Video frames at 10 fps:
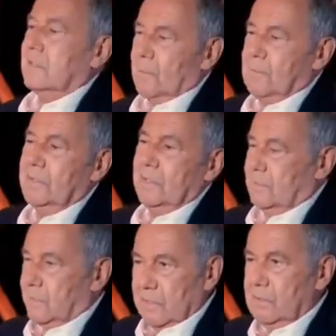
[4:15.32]
Nachbarn, die
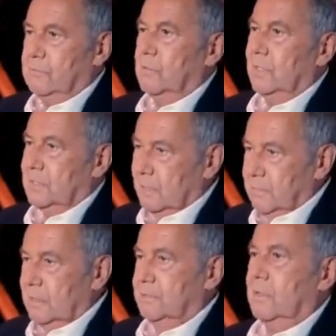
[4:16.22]
hatten ein Telefon, dass die
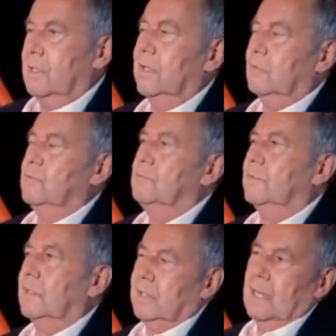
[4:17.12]
mal die Feuerwehr
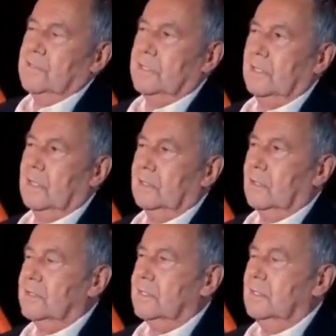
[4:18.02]
rufen. Dann kamen sie ins
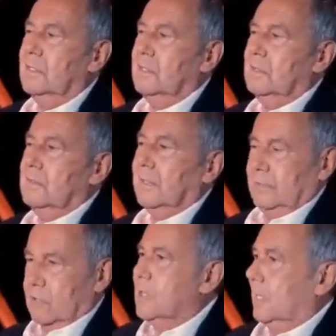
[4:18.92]
Krankenhaus. Ich
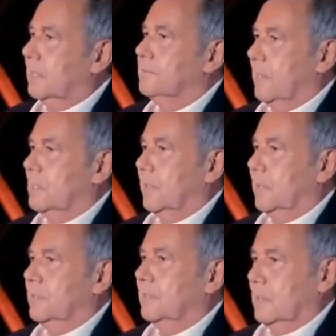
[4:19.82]
hatte einen Schlaganfall, war
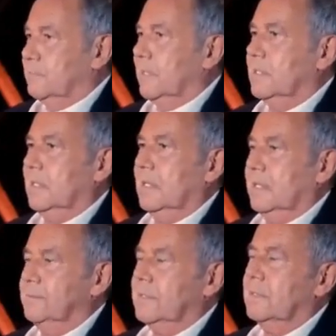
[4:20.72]
dann halbseitig
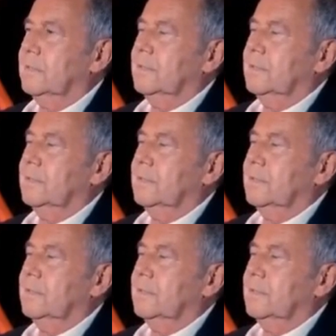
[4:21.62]
gelähmt.